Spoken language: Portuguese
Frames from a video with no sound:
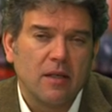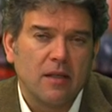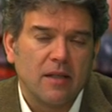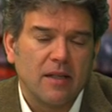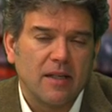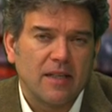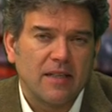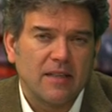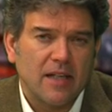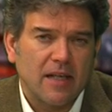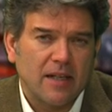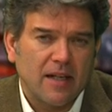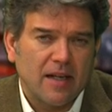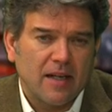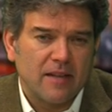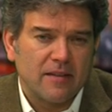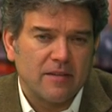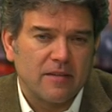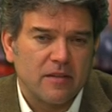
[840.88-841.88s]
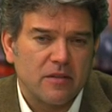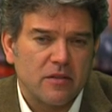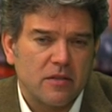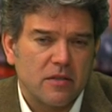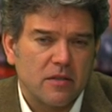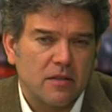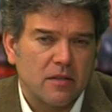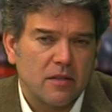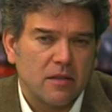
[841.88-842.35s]
arrendar
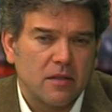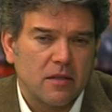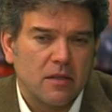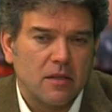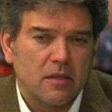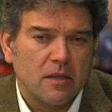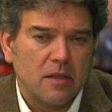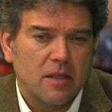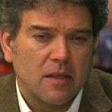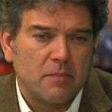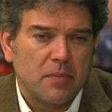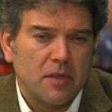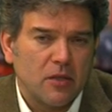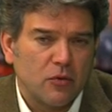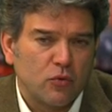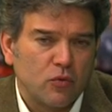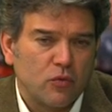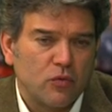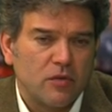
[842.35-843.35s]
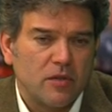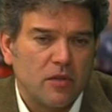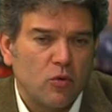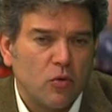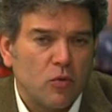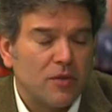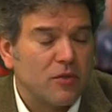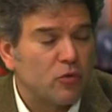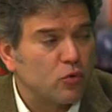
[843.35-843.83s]
casas uh, a preços e
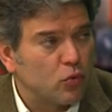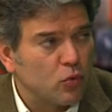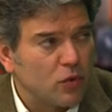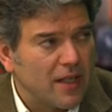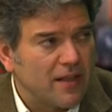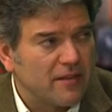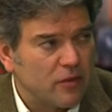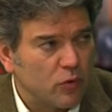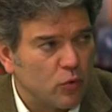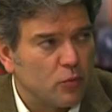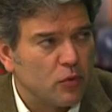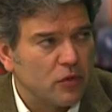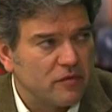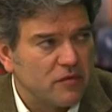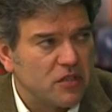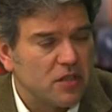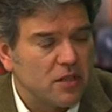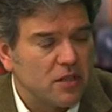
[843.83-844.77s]
com insegurança do ponto de vista